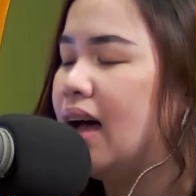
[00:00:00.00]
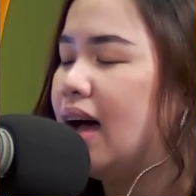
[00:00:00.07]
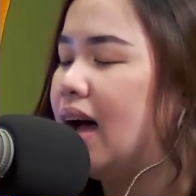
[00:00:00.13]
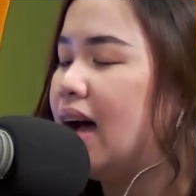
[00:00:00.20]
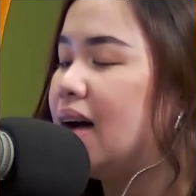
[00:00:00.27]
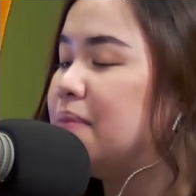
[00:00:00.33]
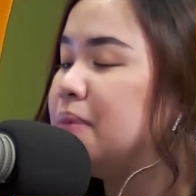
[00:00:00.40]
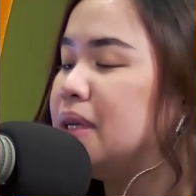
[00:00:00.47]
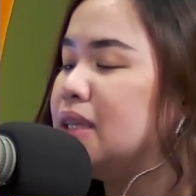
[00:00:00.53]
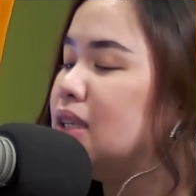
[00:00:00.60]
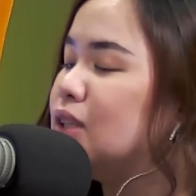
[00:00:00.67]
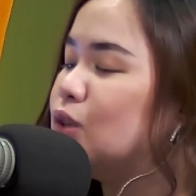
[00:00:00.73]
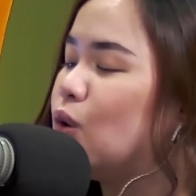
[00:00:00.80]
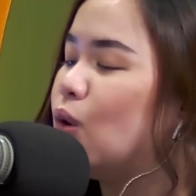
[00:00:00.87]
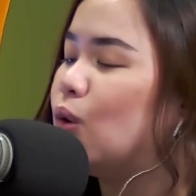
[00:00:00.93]

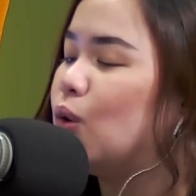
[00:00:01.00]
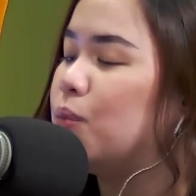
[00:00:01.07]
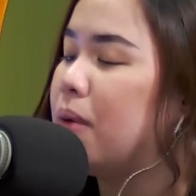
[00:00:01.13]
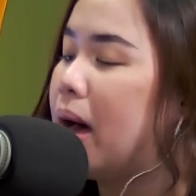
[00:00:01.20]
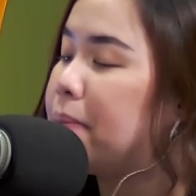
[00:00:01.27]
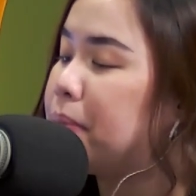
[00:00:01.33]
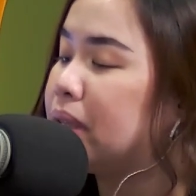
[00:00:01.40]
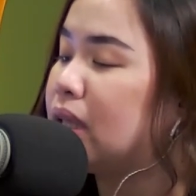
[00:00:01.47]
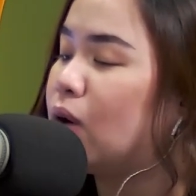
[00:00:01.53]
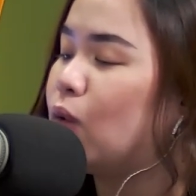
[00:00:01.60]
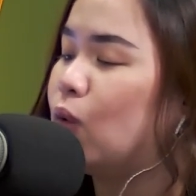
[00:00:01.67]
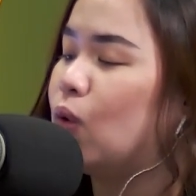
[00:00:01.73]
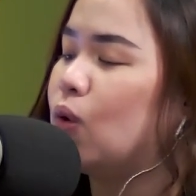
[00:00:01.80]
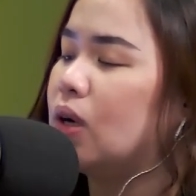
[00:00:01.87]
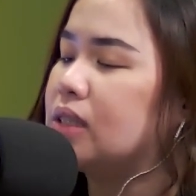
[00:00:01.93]
Aaminin ko kumapit
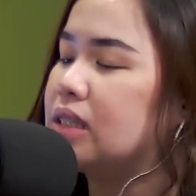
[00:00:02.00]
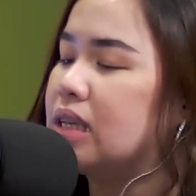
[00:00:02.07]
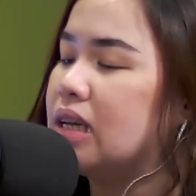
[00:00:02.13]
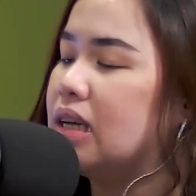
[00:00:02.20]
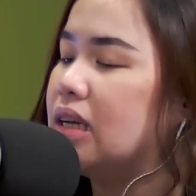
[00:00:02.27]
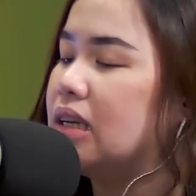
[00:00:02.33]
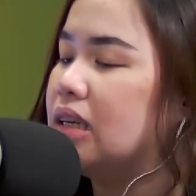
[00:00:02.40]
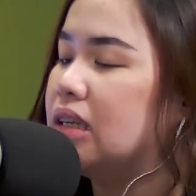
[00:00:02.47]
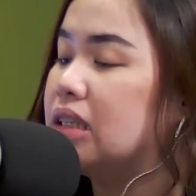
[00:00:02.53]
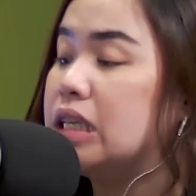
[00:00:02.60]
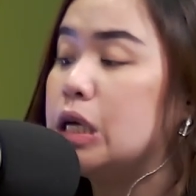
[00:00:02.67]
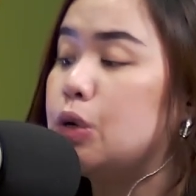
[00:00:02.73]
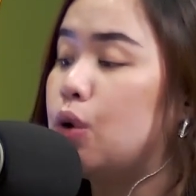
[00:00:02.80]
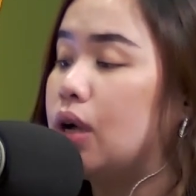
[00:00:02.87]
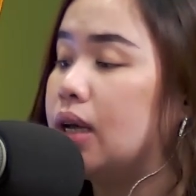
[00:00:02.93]
ako kasi
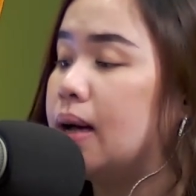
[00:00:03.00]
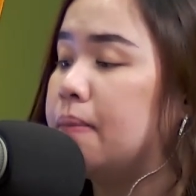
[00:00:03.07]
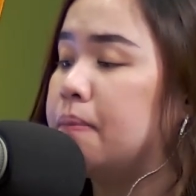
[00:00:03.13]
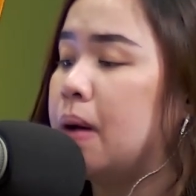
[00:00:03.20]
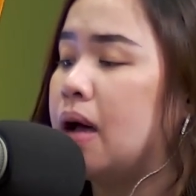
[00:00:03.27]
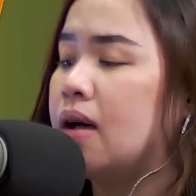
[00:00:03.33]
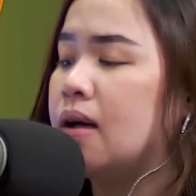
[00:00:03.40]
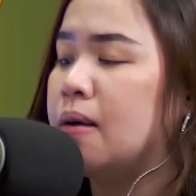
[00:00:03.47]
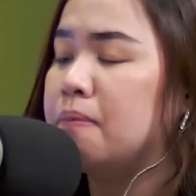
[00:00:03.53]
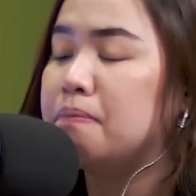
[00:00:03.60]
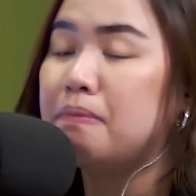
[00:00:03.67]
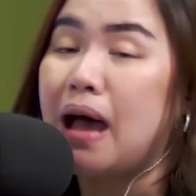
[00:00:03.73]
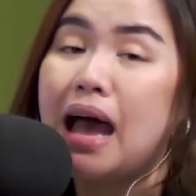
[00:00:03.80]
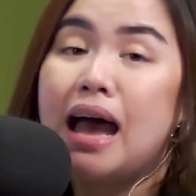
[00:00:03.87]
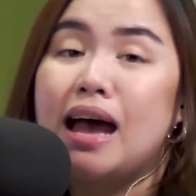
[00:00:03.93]
hindi ko alam
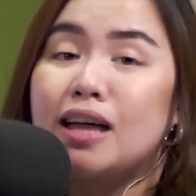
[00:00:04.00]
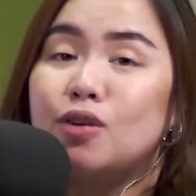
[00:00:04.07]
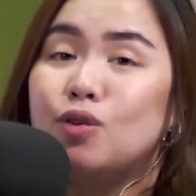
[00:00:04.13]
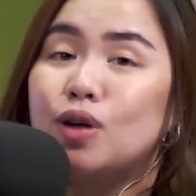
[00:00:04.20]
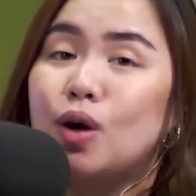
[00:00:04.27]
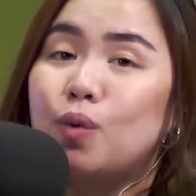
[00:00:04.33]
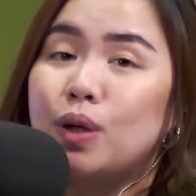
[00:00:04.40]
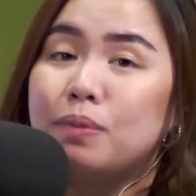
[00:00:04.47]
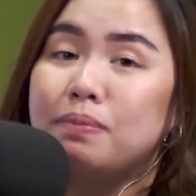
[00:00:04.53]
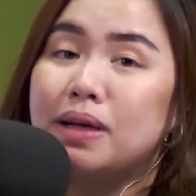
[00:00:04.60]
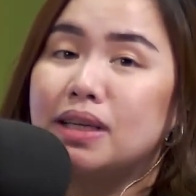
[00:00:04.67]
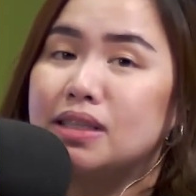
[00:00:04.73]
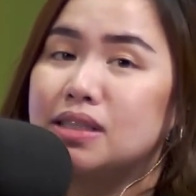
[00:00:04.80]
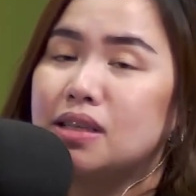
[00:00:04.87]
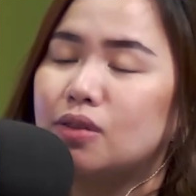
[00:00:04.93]
paano gawin
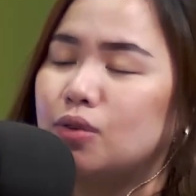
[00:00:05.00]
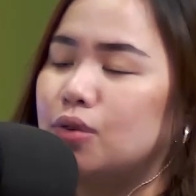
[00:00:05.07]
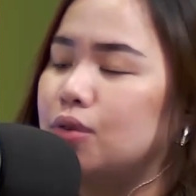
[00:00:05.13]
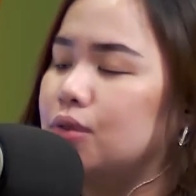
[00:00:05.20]
mag-isa to.